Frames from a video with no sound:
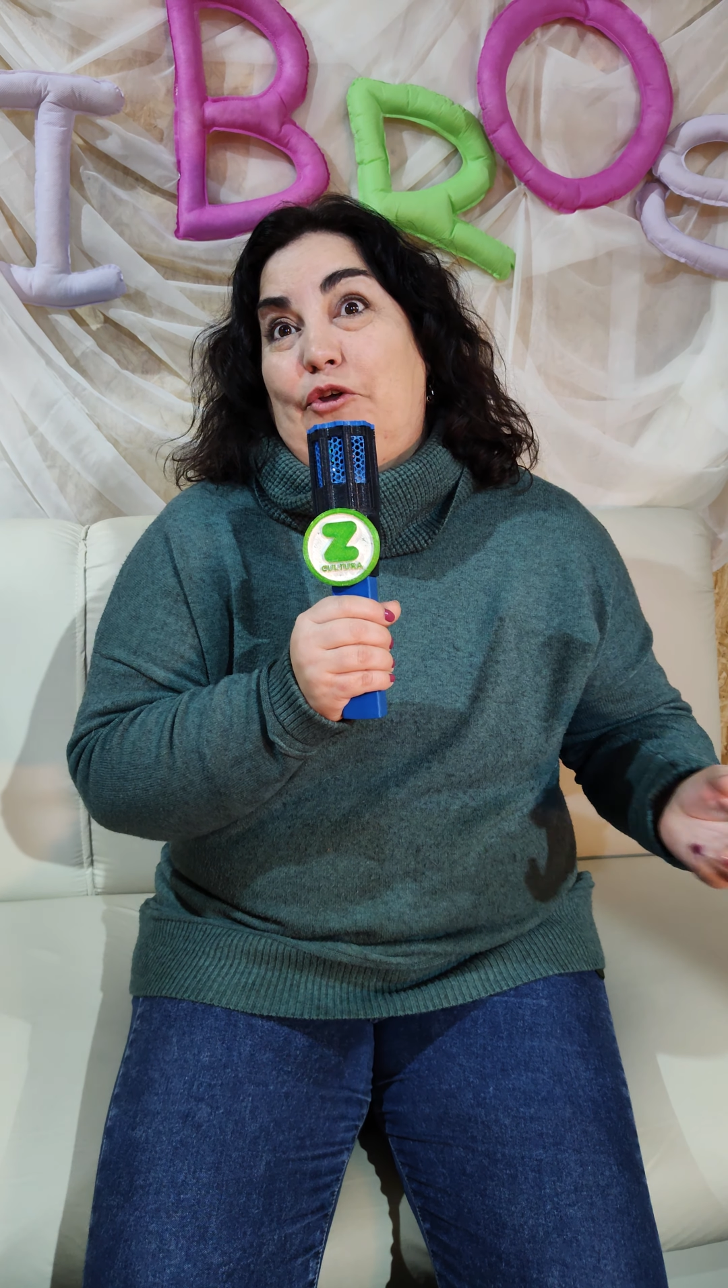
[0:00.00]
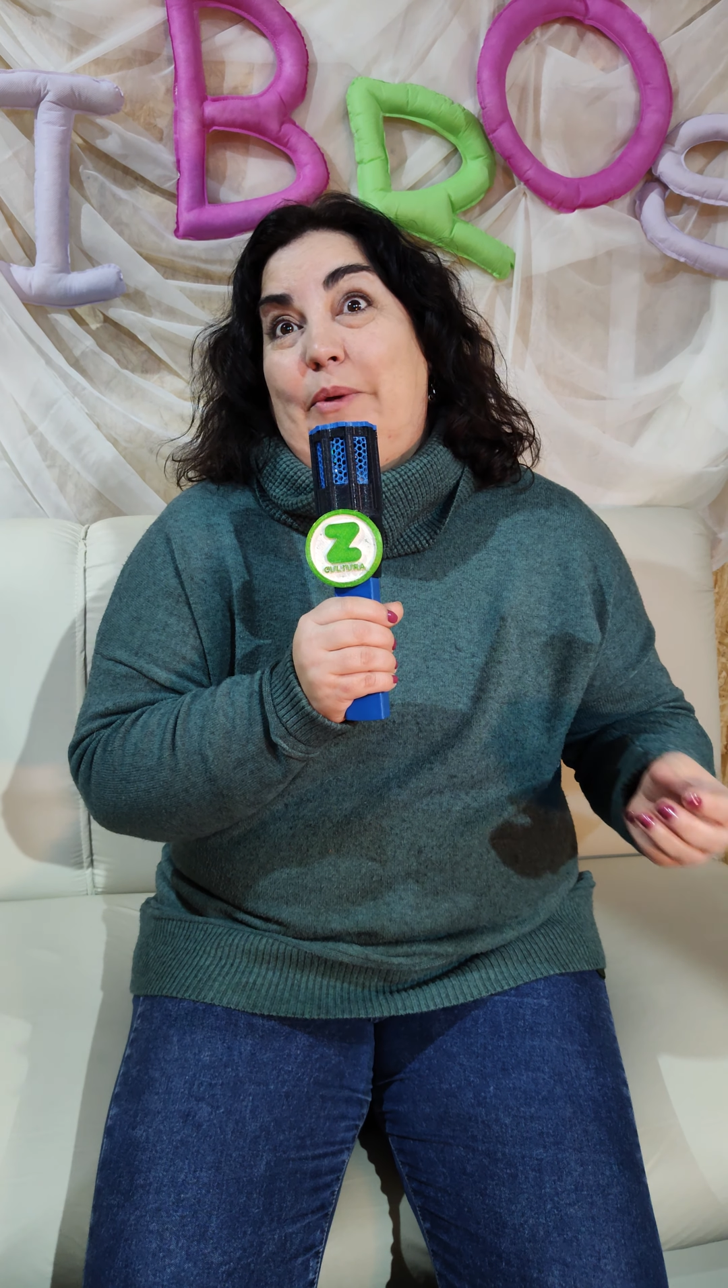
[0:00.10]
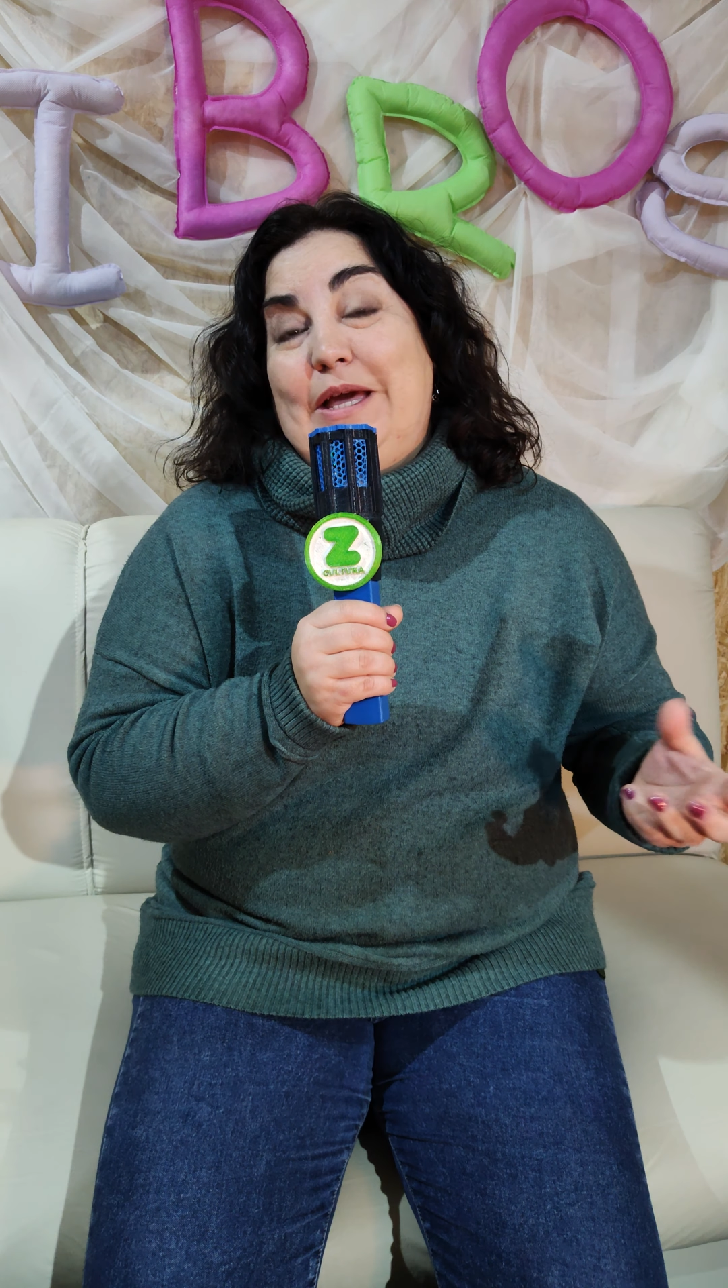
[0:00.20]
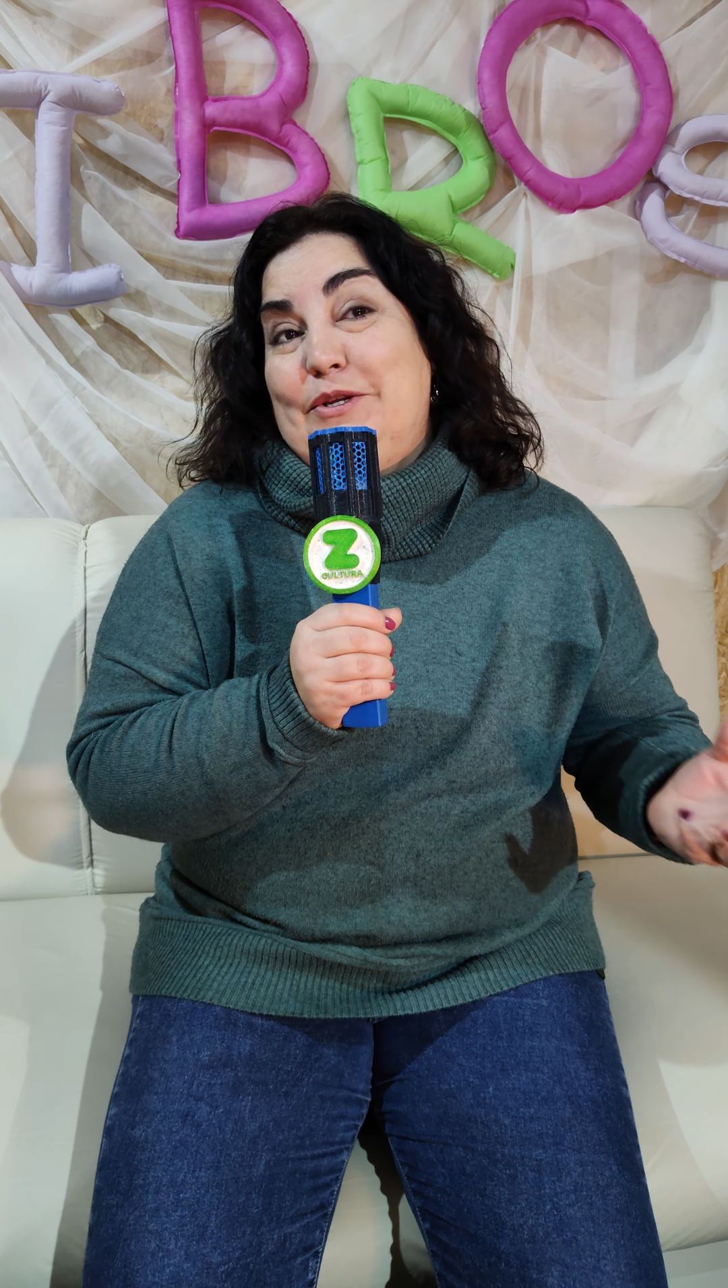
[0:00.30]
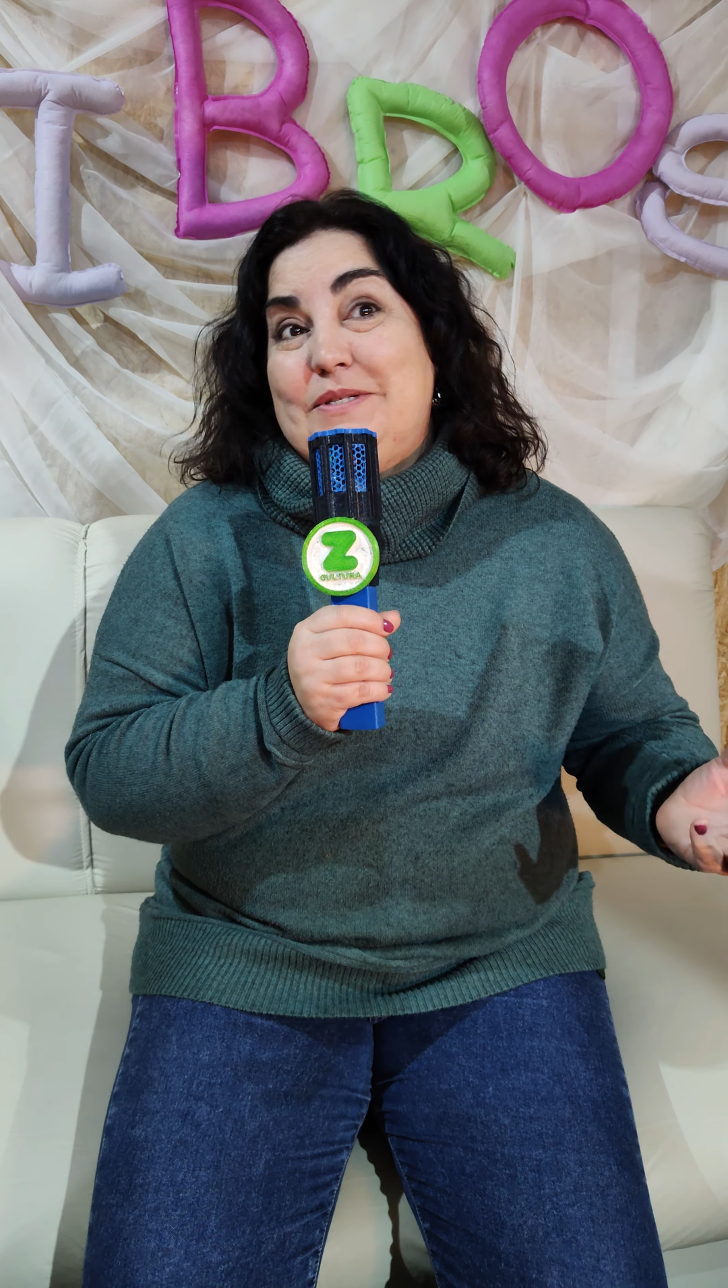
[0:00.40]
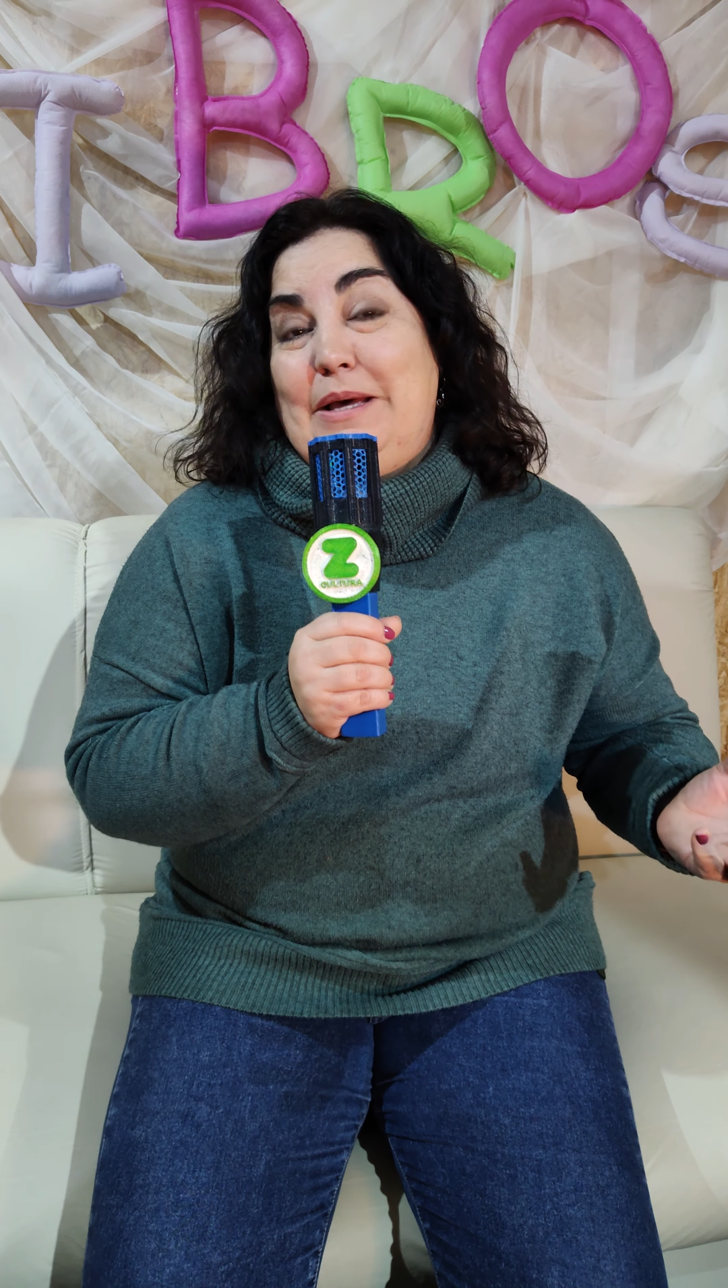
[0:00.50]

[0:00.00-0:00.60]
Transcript: todavía no